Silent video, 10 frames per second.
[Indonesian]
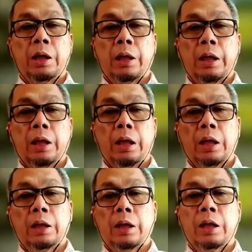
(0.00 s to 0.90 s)
langkah
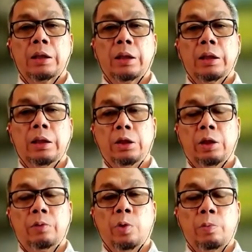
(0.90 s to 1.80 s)
agar tadi
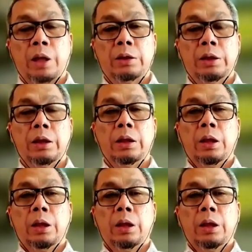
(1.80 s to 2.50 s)
disinformasi